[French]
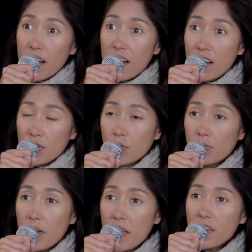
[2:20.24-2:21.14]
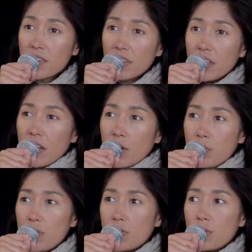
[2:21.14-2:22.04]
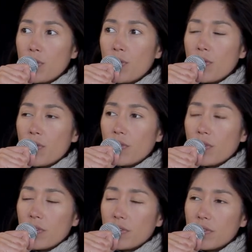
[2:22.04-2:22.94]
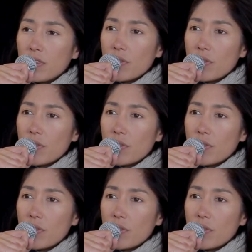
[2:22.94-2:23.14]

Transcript: à, ce voyage, puisque euh,